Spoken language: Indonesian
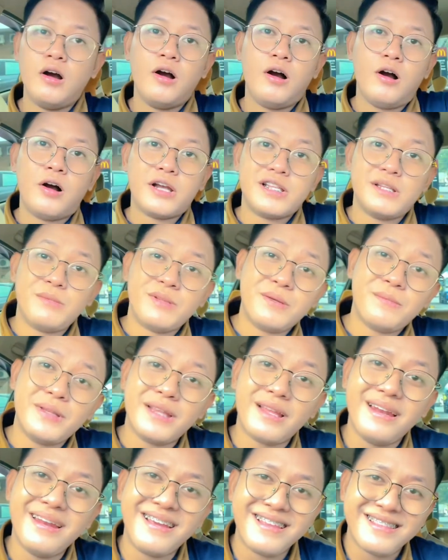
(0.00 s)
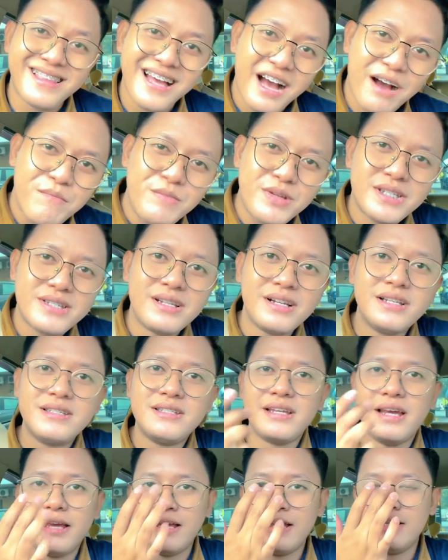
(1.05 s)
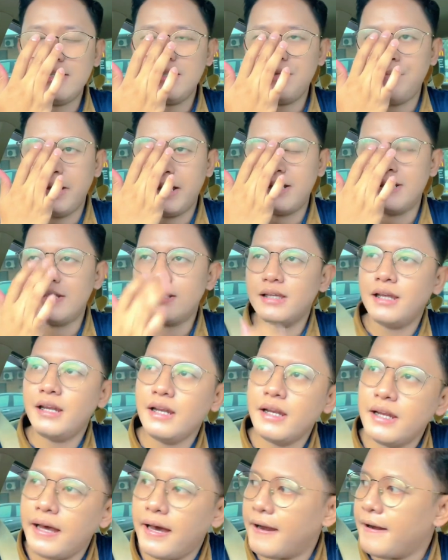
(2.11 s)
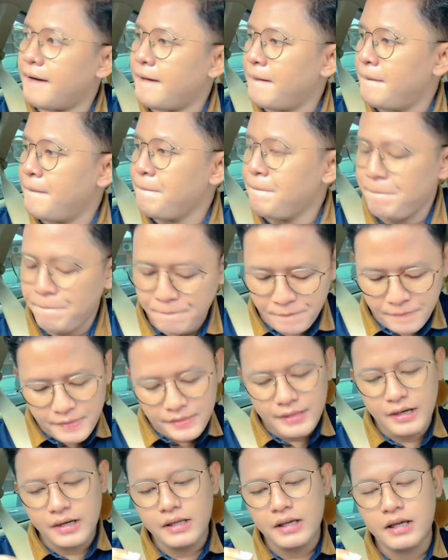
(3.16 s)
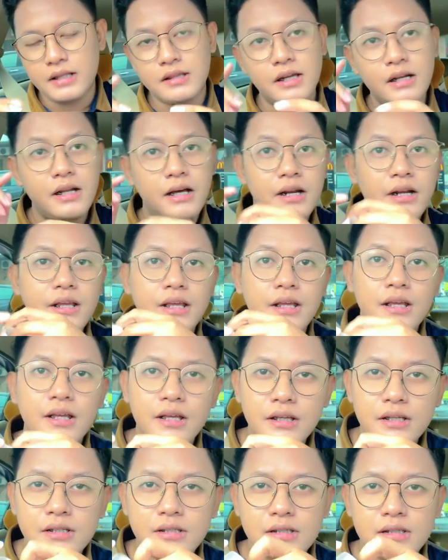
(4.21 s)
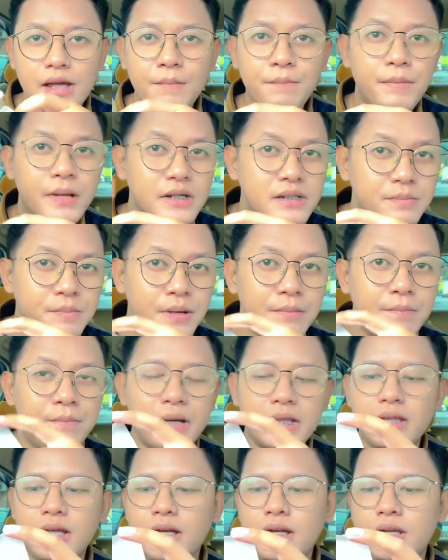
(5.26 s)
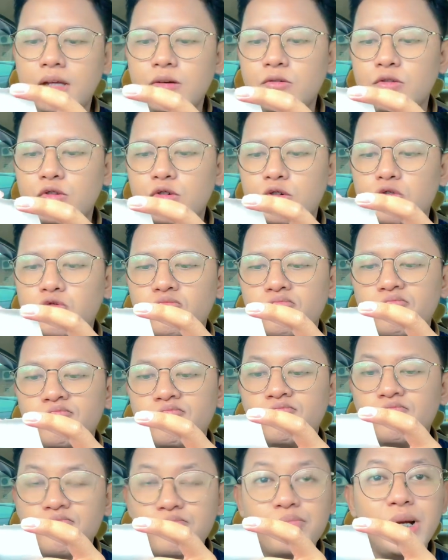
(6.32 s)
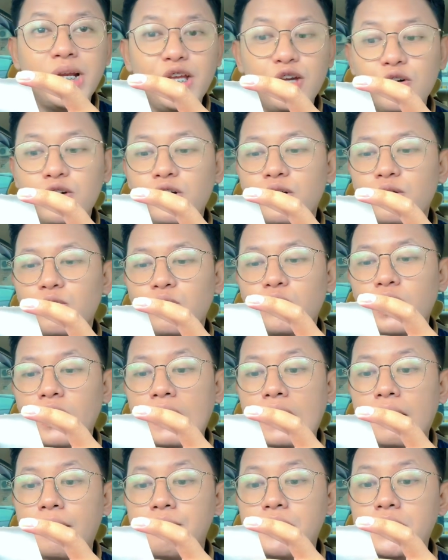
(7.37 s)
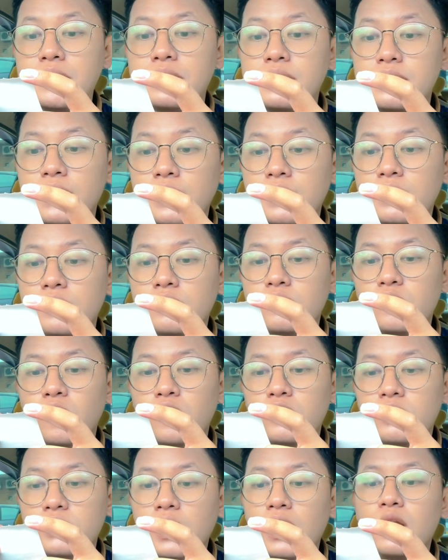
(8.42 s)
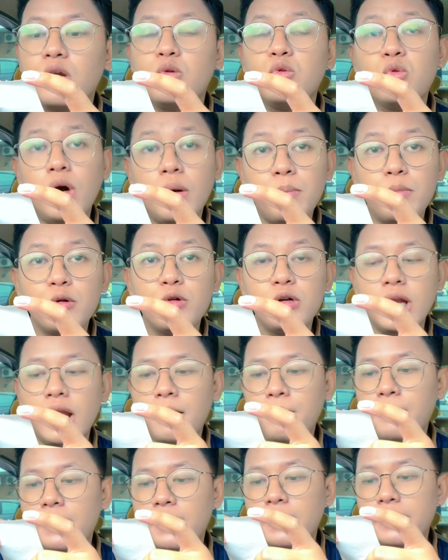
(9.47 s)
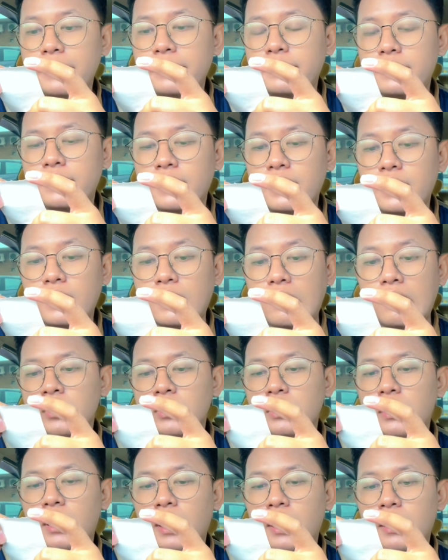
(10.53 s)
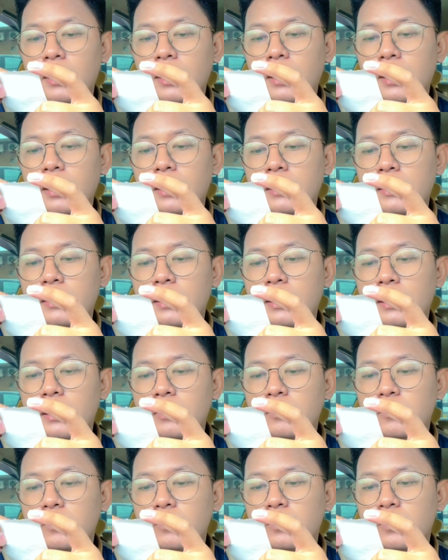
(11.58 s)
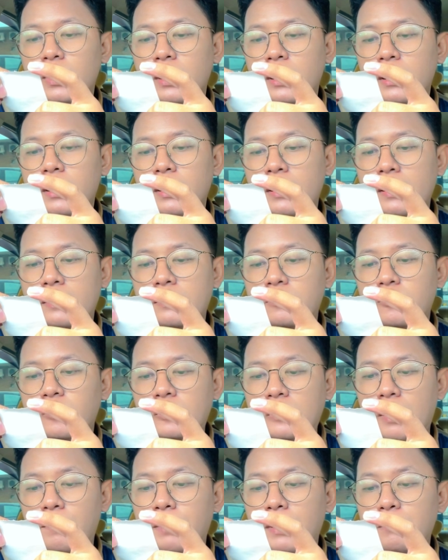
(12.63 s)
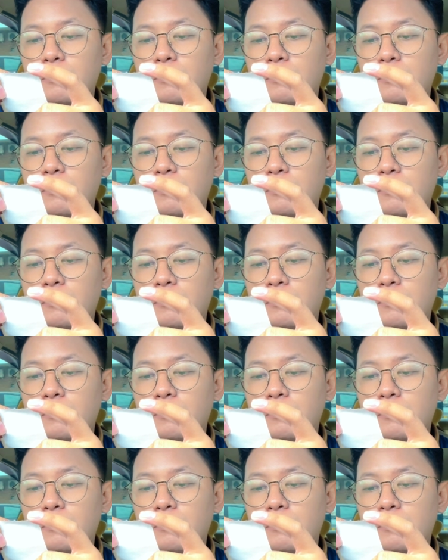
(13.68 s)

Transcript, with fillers: Oke teman-teman tadi kita habis selesai ngisi bensin dan ternyata dari hampir seperempat tadi untuk Brio gua ngabisin total 28 liter dengan harga 284.640.